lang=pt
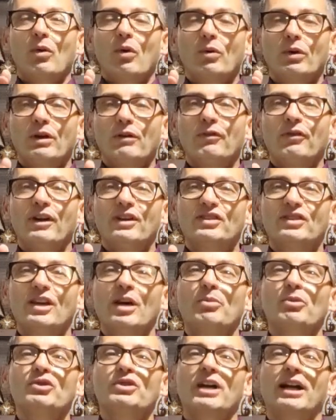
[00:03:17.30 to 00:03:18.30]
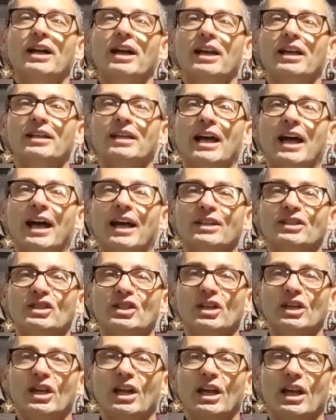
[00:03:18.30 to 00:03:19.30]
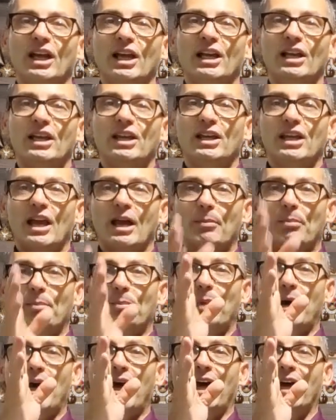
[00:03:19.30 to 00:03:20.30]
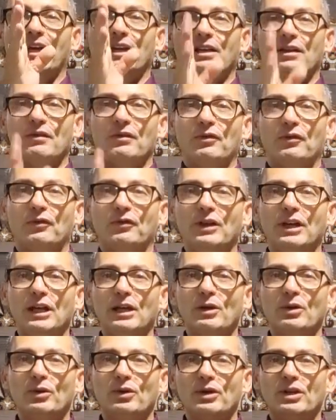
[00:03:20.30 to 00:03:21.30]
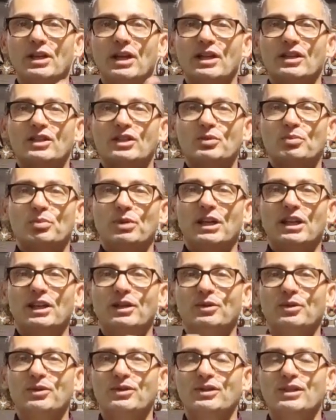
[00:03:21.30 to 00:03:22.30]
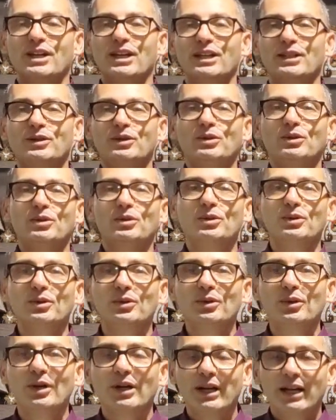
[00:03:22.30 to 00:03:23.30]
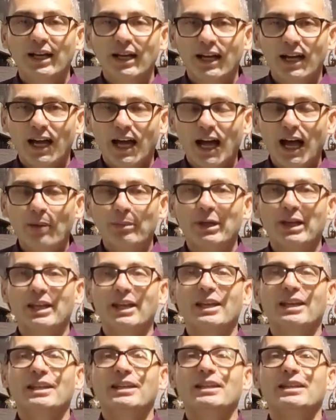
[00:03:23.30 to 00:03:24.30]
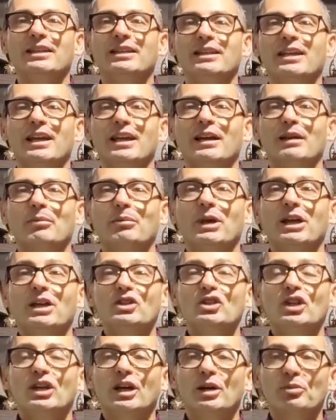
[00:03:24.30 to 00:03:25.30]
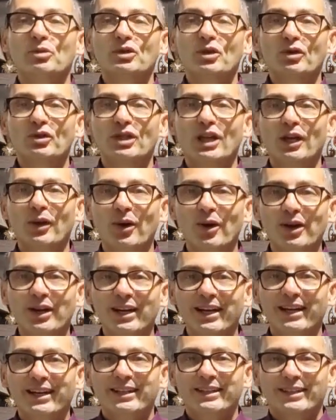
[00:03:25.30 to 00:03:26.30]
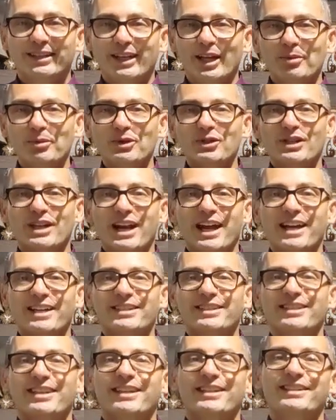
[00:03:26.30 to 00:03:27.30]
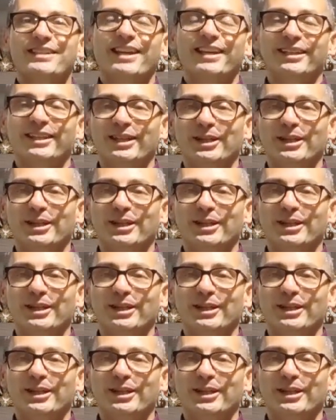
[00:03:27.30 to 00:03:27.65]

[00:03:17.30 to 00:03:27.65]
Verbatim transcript: com que façamos a caridade. Ele que é Pai, Filho e Espírito Santo. Amém. Bendigamos ao Senhor, demos graças a